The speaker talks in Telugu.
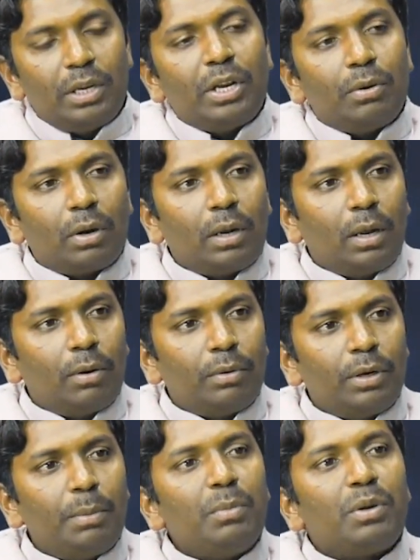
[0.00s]
నేను ఒకలా
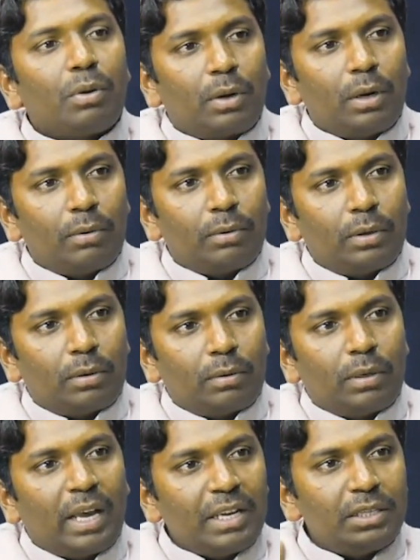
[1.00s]
ఉంటే మీరు ఒకలా
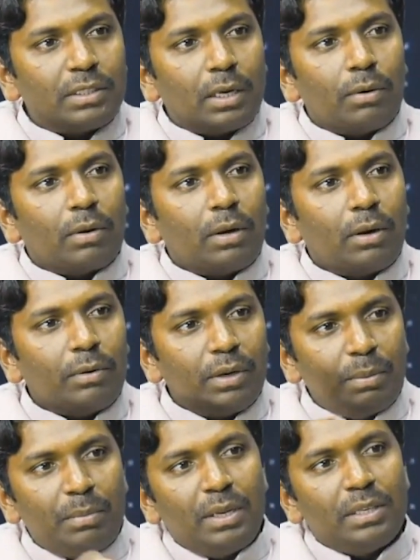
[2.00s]
ఉంటారు నా ఇష్టాలు ఒకలా
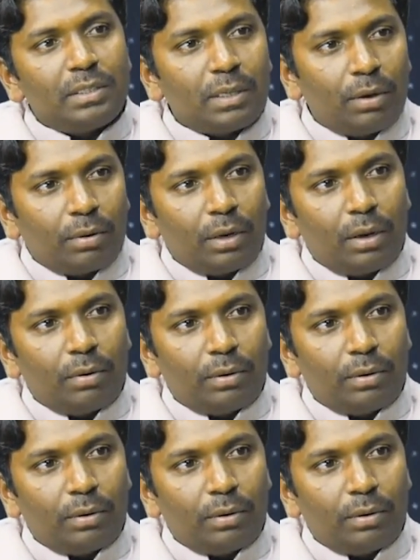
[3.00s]
ఉంటే మీ ఇష్టాలు ఒకలా